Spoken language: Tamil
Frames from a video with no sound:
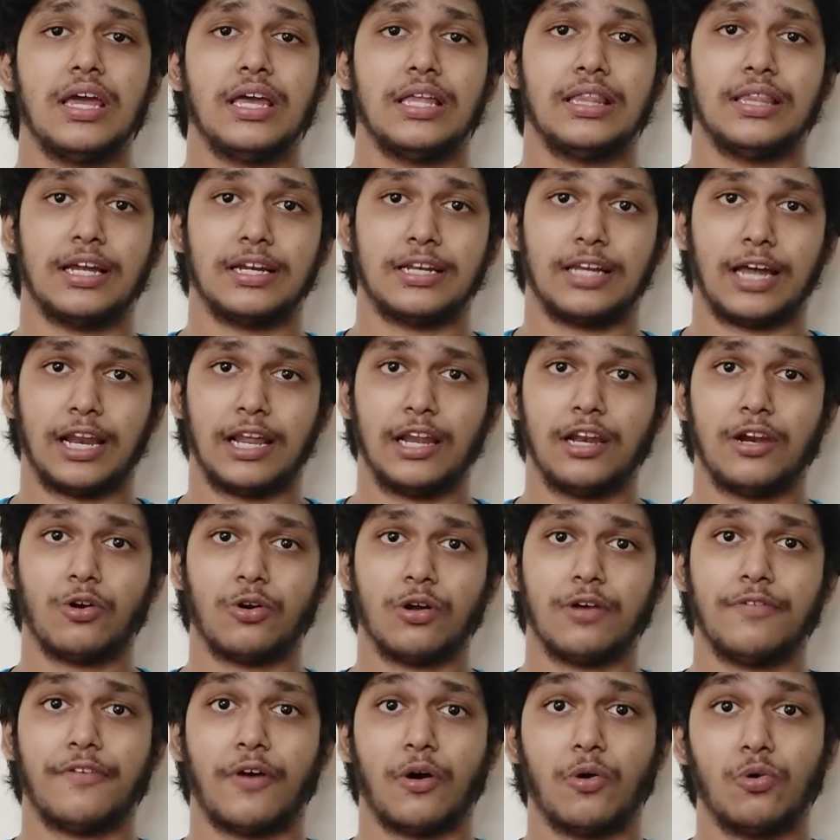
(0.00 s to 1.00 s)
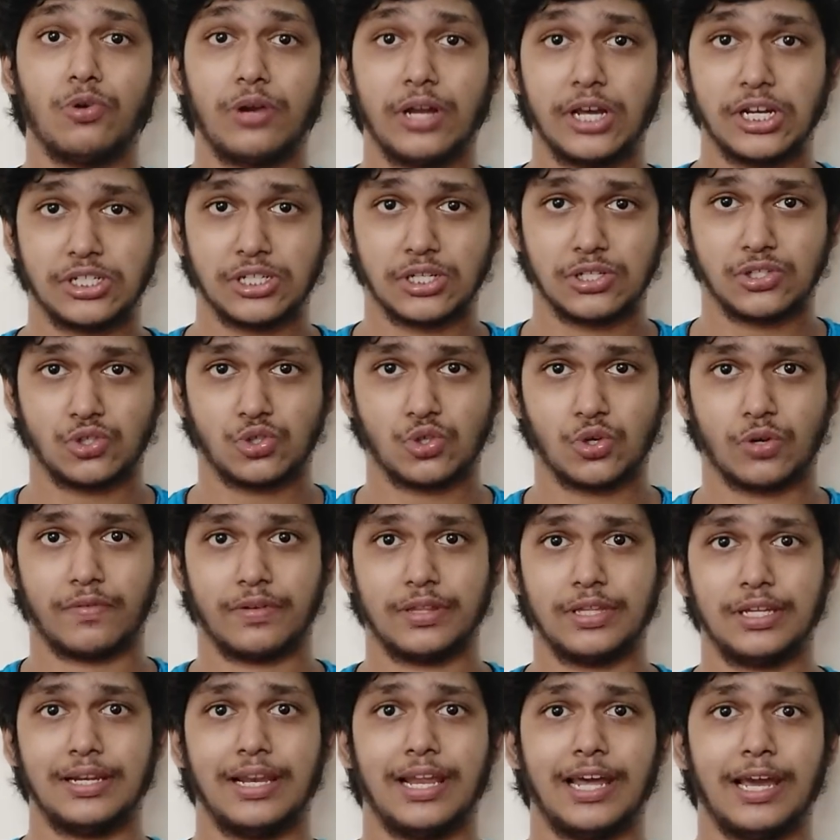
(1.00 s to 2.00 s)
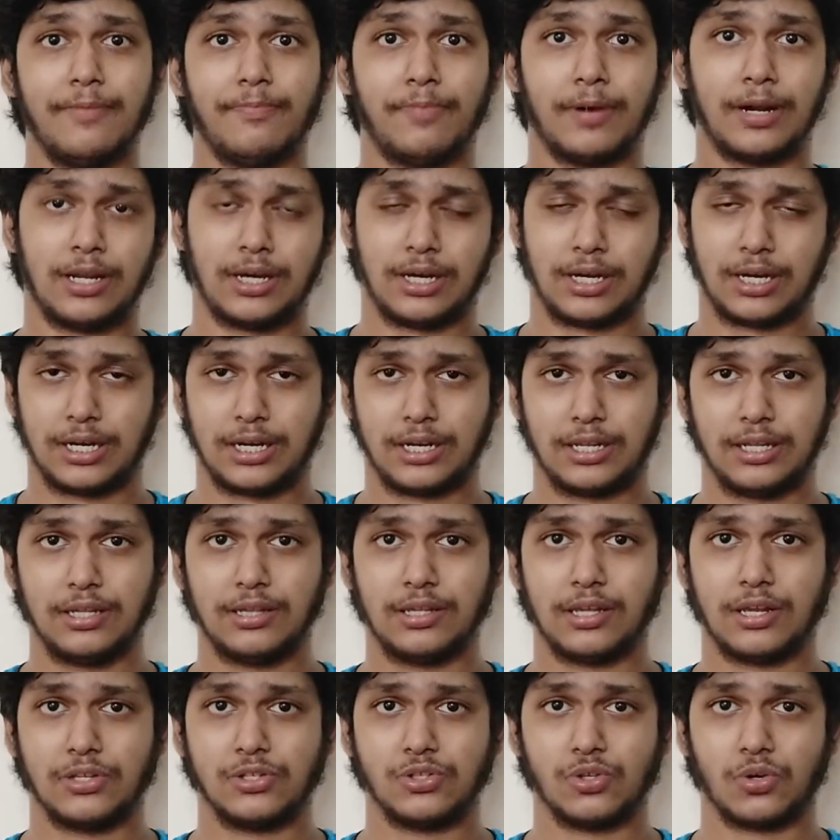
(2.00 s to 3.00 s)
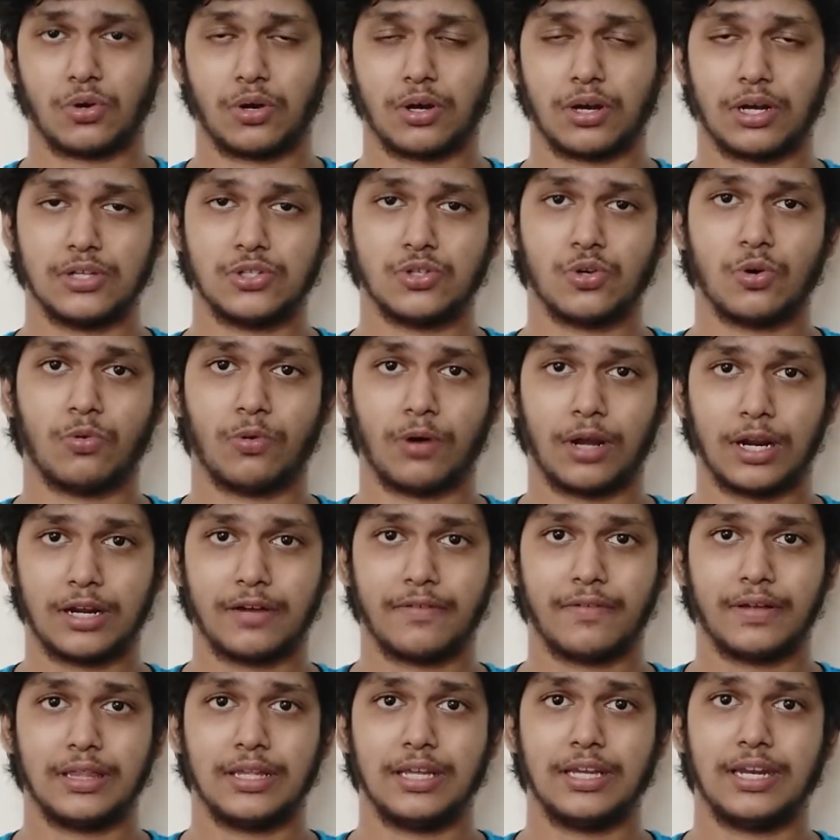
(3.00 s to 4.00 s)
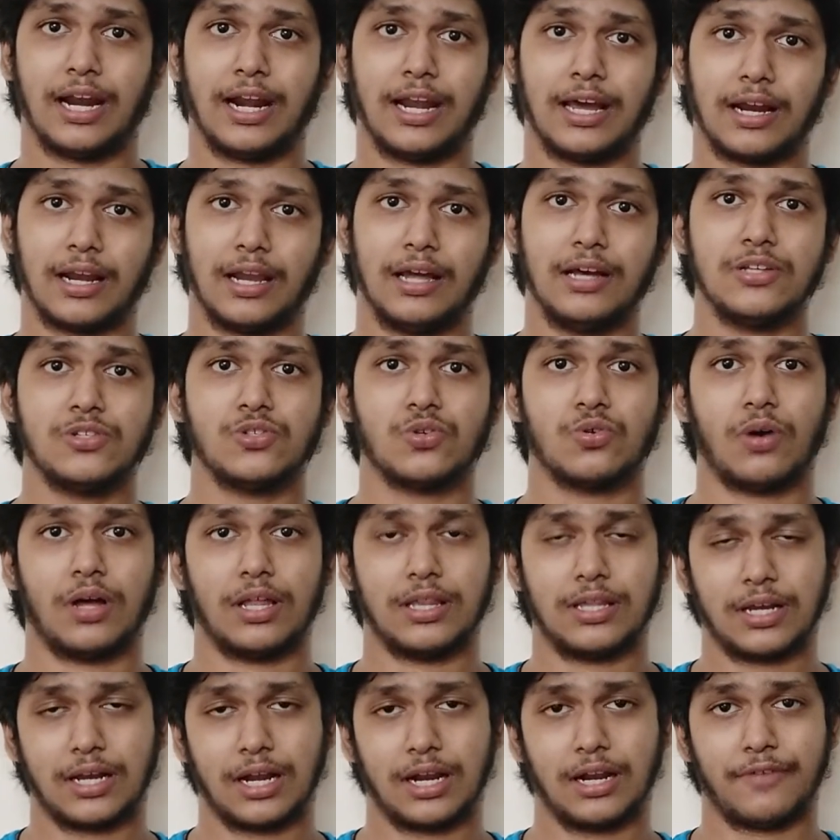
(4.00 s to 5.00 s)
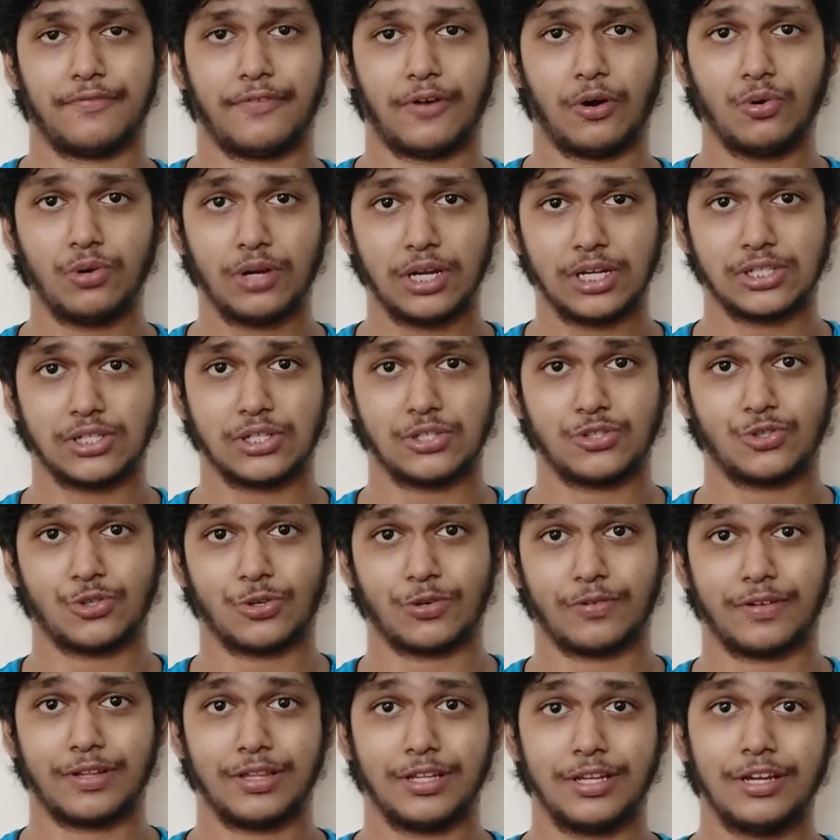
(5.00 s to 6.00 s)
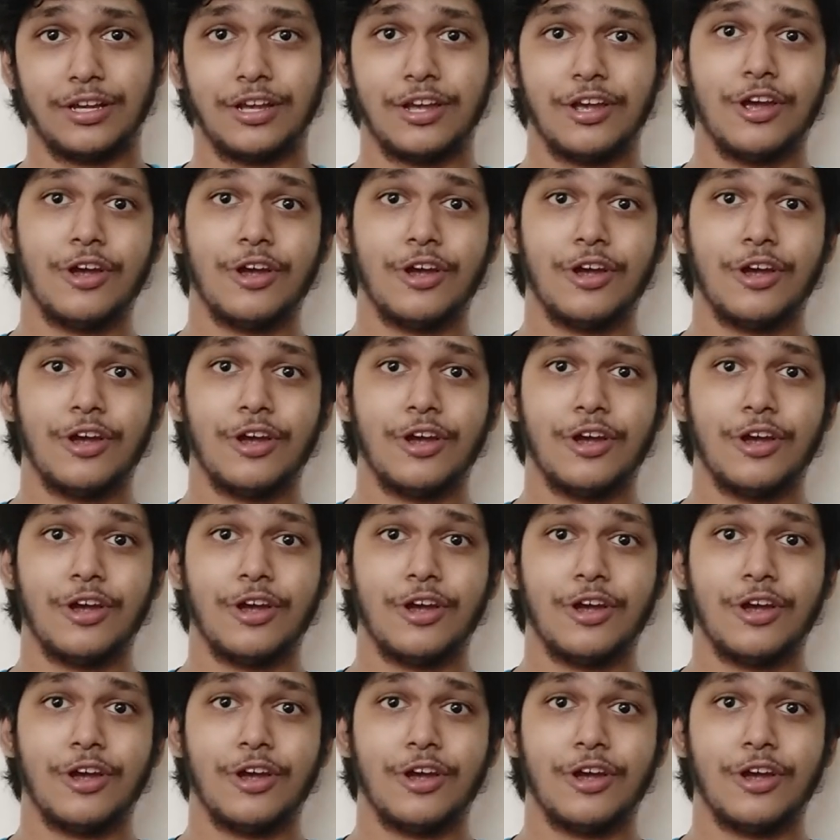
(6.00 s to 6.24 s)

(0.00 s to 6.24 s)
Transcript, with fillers: இந்த டனலோட ஃபவுண்டேஷன் ஸ்டோன் வந்து லே பண்ணாங்கன்றதை தெரிஞ்சுக்கோங்க ஸோ ஒர்க் வந்து நடக்கலாம் ஸோ அதுக்கான ஃபவுண்டேஷன் ஸ்டோன் வந்து